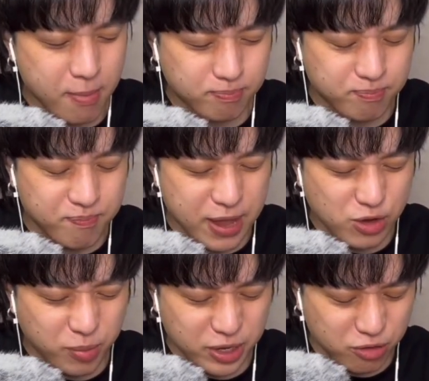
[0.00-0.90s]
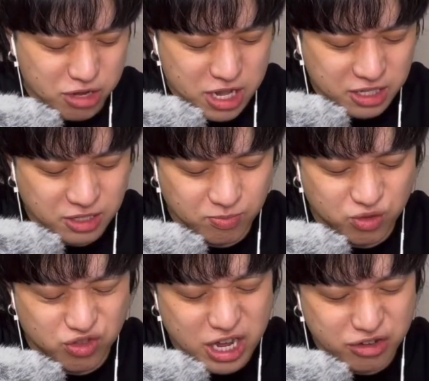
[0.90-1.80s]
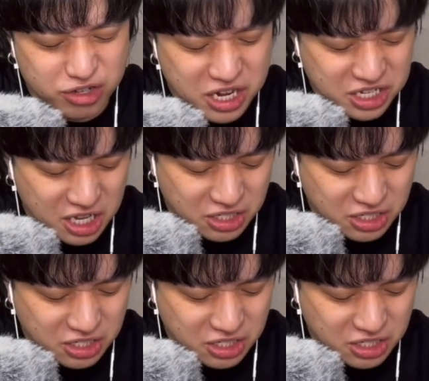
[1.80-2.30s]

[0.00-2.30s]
やっぱ、べにょべにょになっちゃう、ぐにゃぐにゃ